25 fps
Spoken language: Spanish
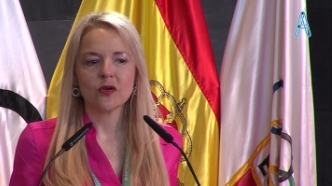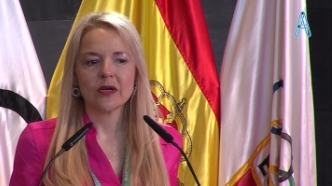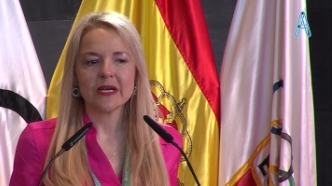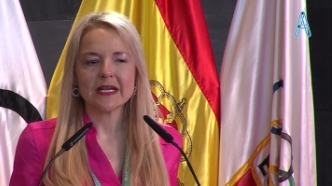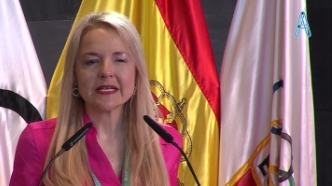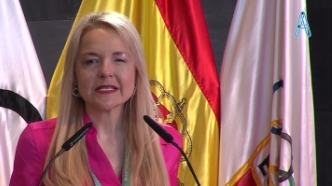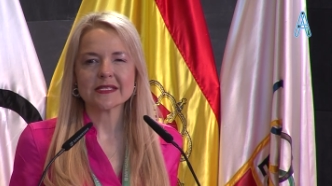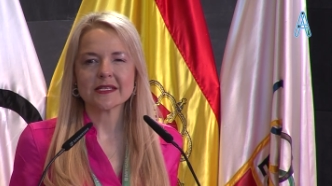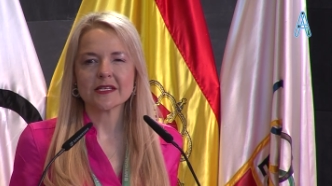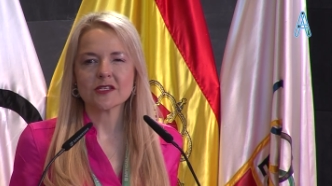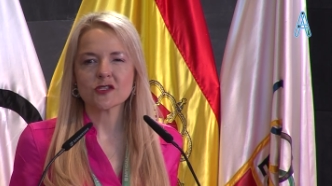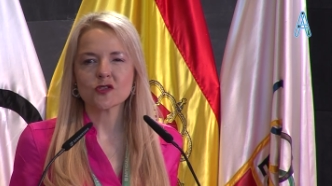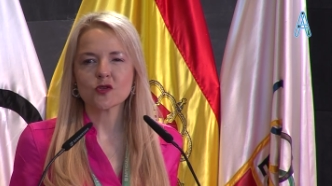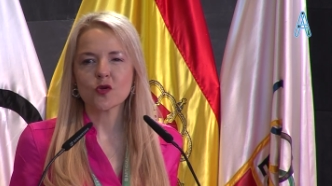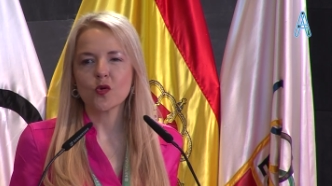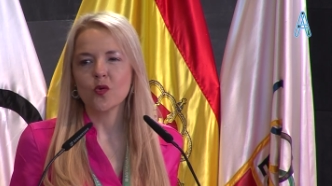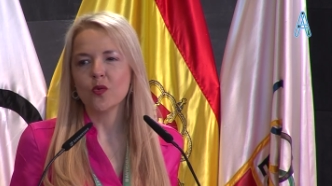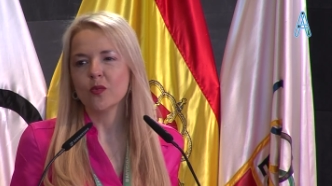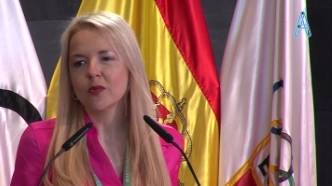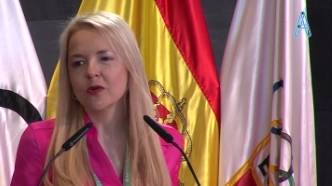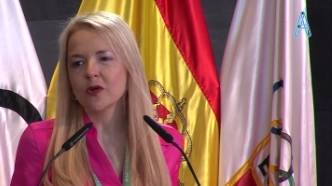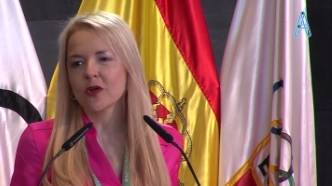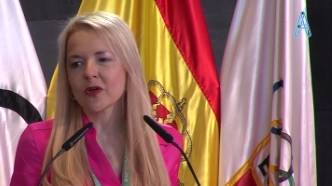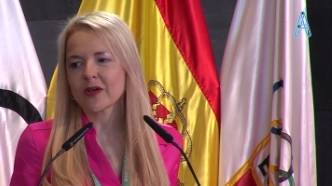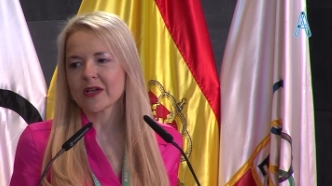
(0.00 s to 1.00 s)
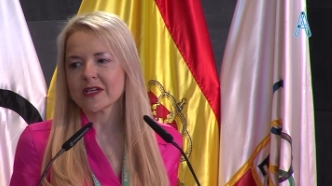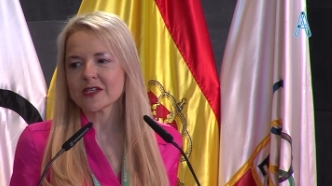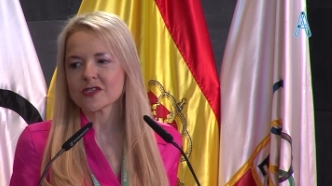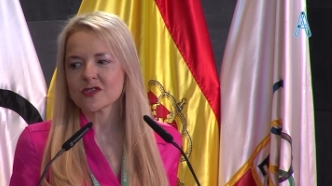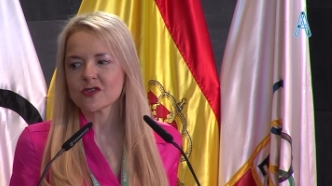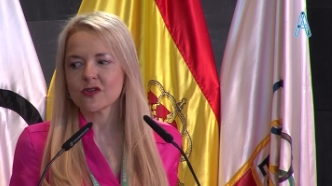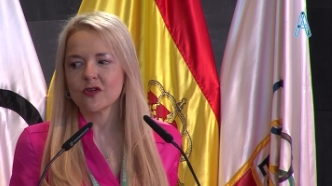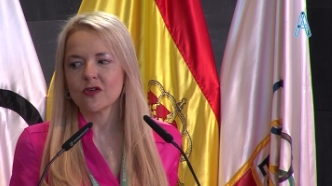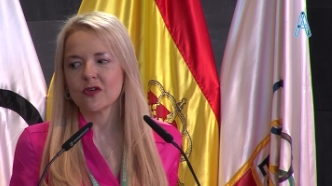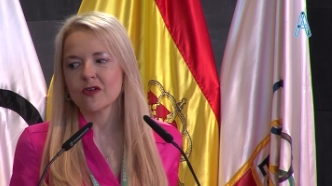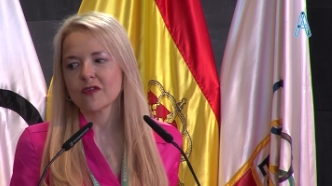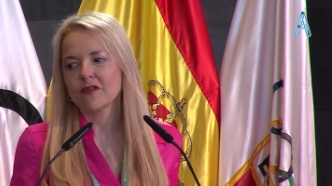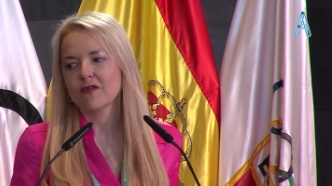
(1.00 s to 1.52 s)
les descubro que
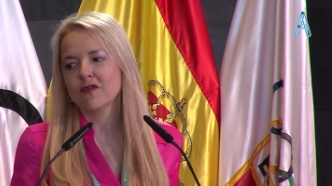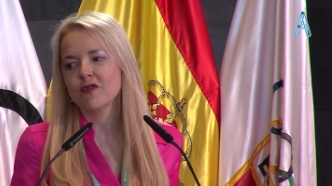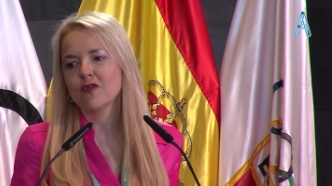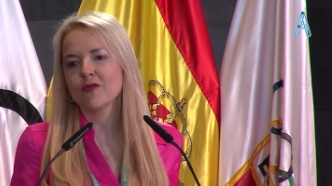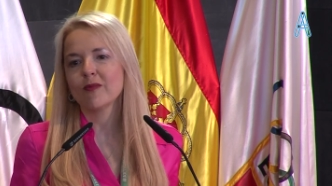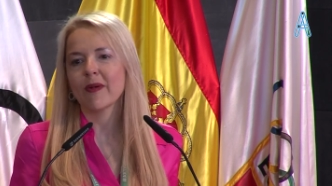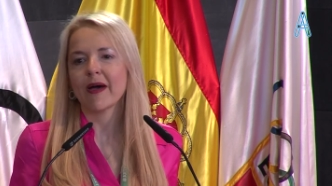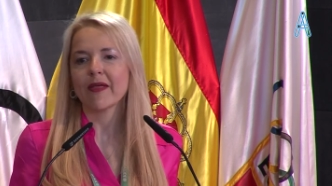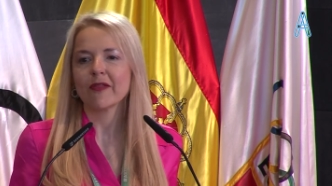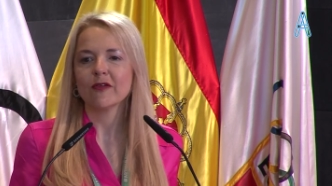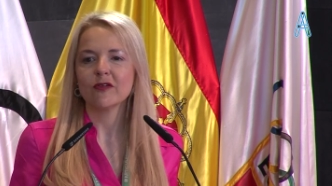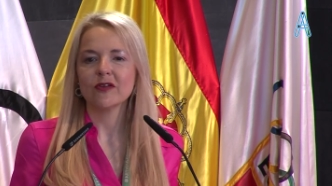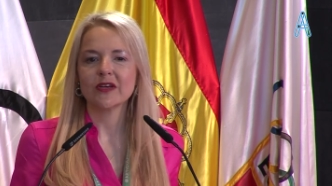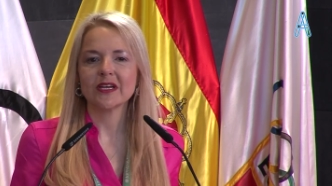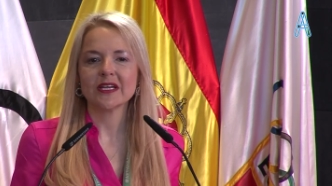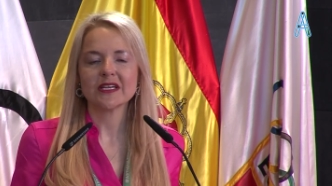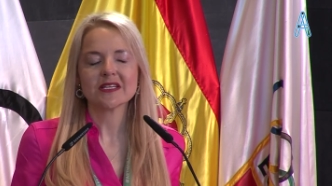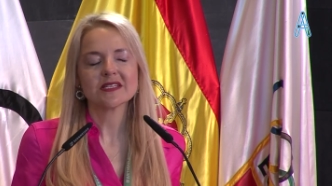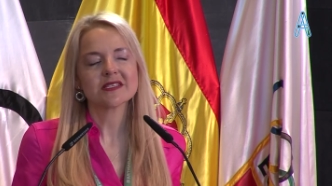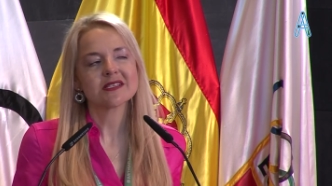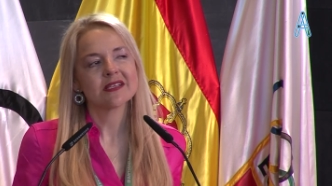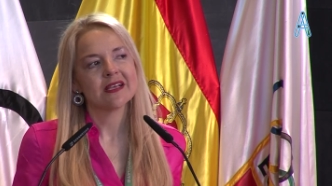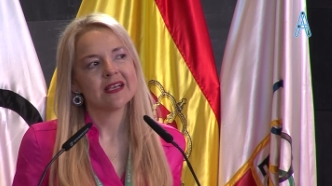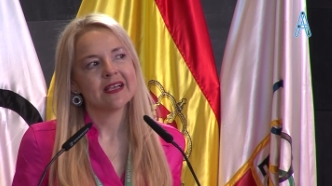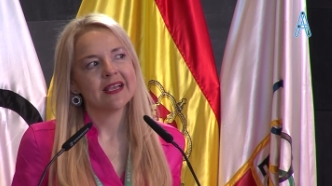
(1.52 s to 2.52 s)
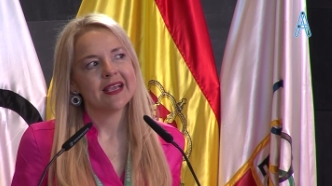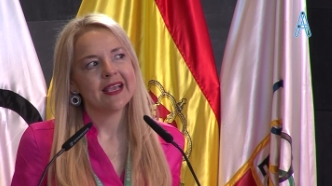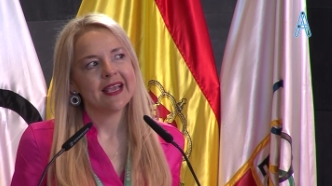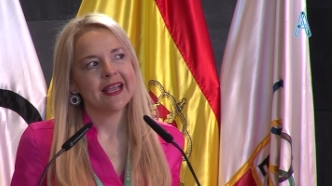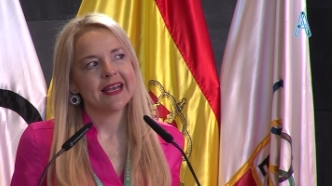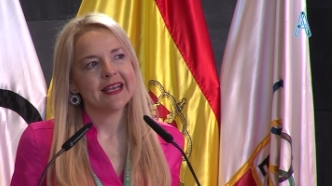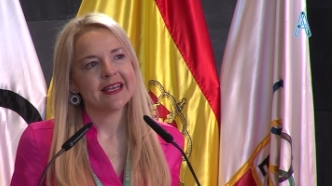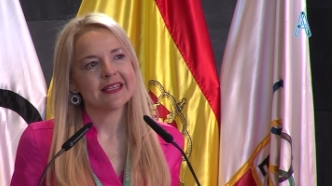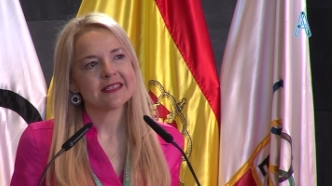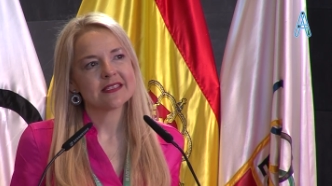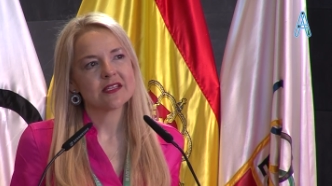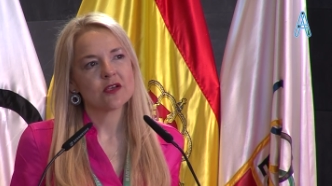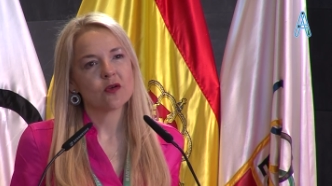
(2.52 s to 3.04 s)
son fumadores,
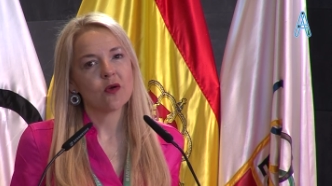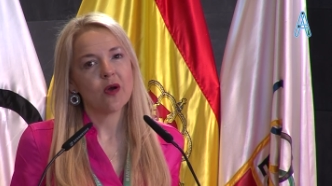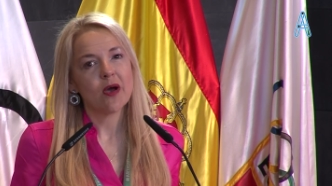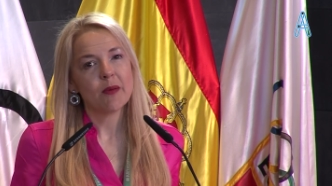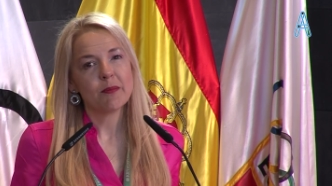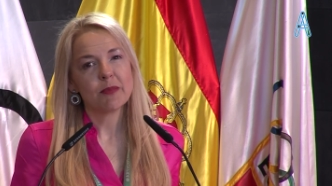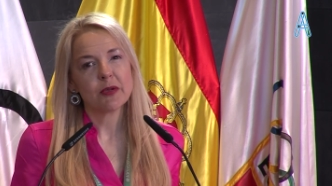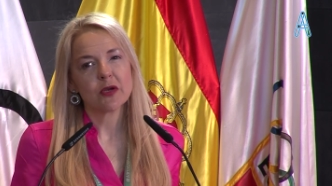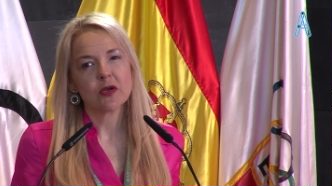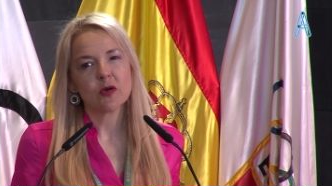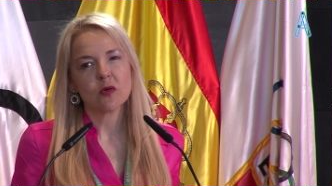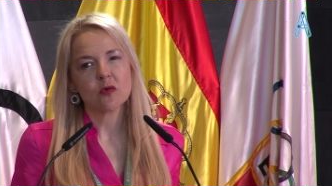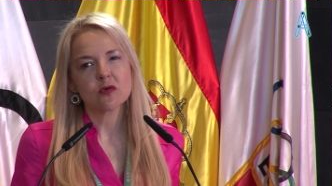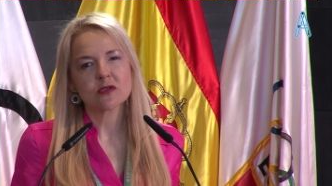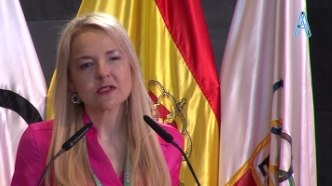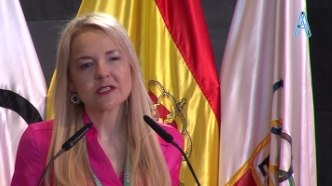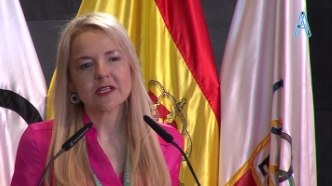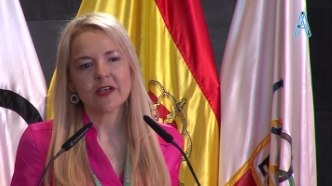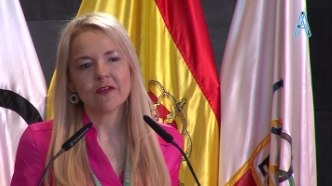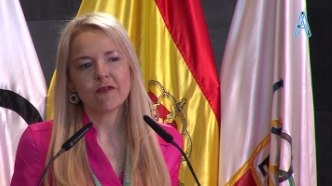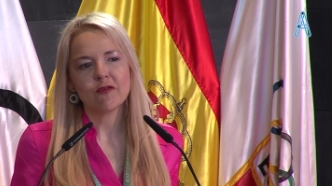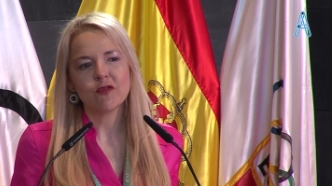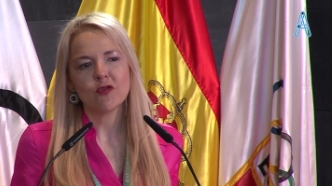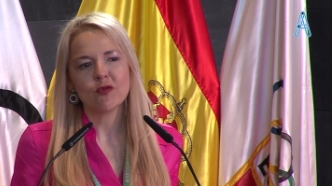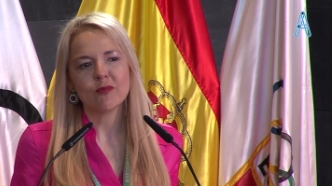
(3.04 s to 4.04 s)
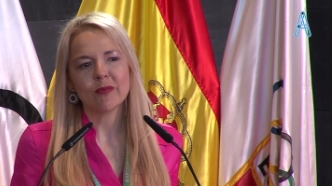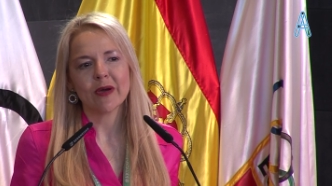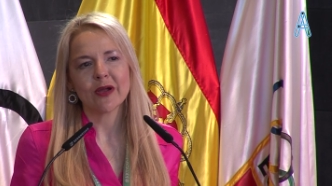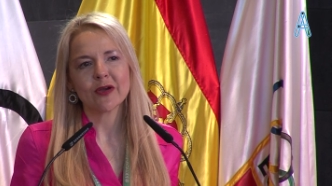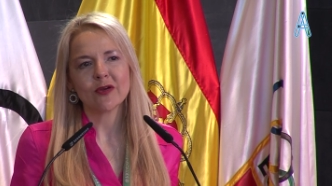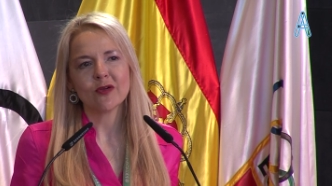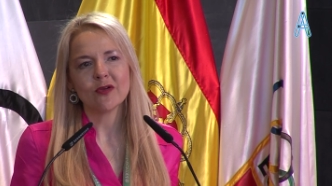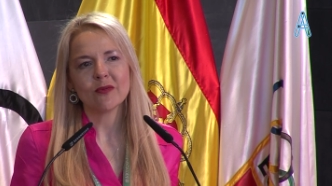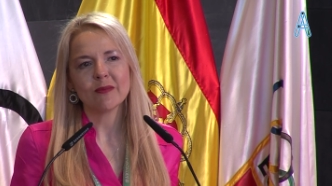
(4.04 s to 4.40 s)
les digo, ah, pero usted fuma, ¿no?